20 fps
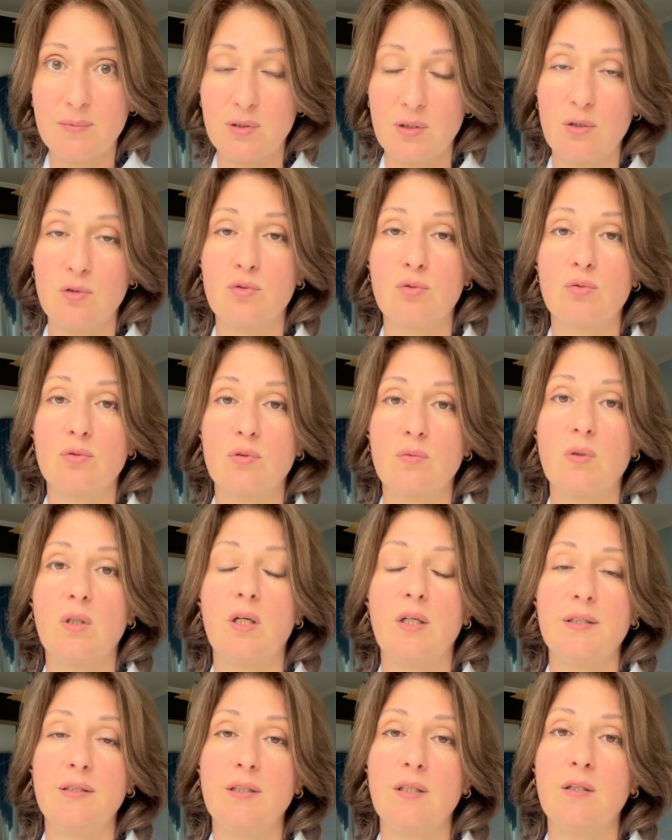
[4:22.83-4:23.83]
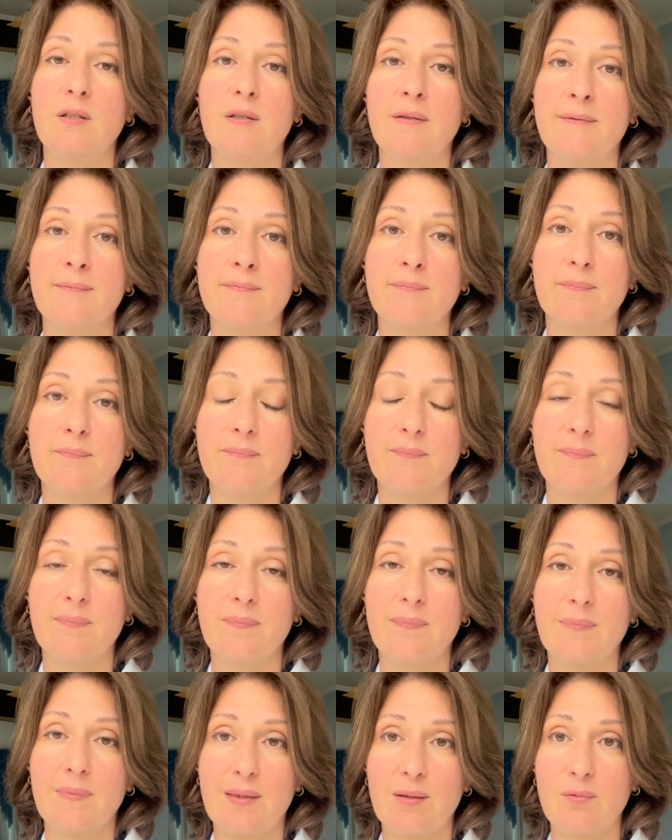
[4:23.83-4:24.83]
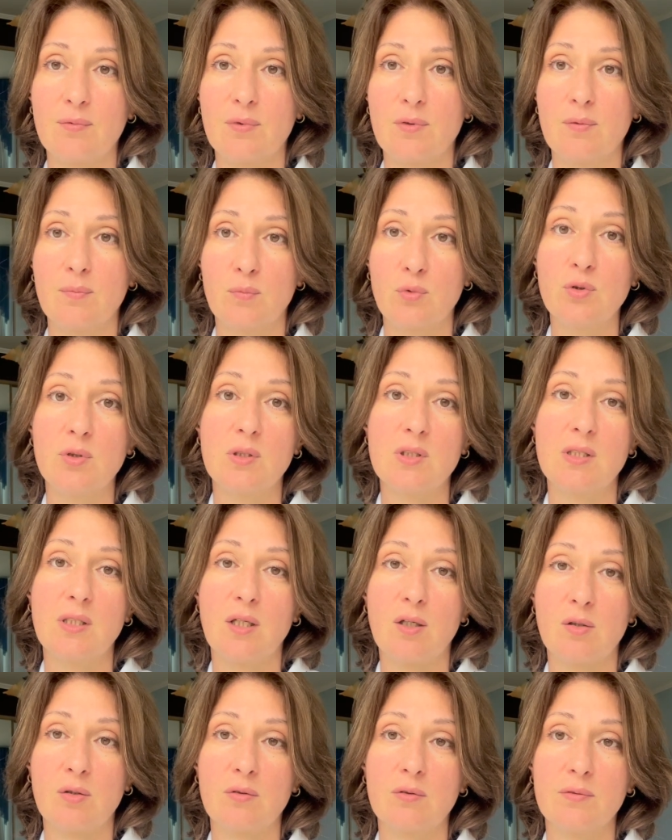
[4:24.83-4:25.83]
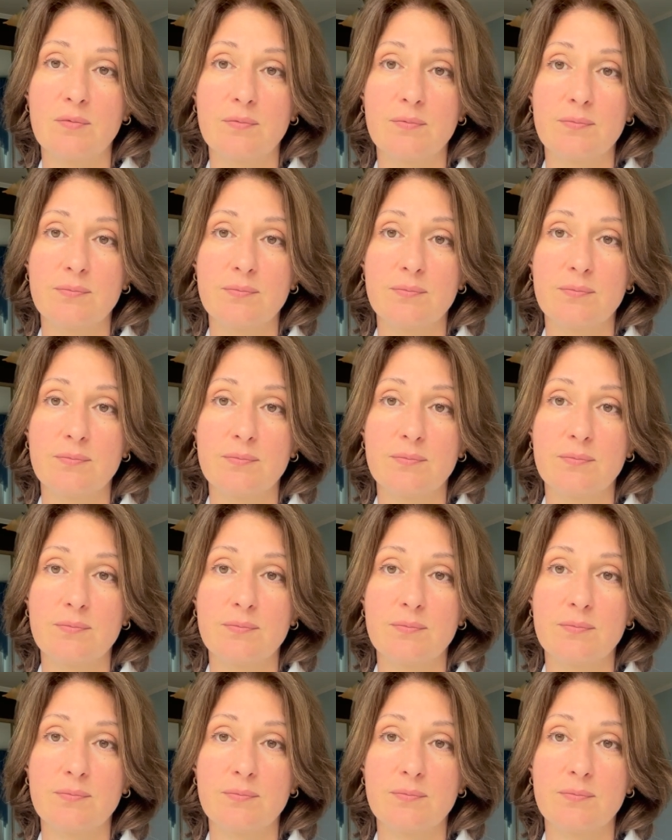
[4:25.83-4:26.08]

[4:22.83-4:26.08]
за чувство хозяина. Будьте здоровы!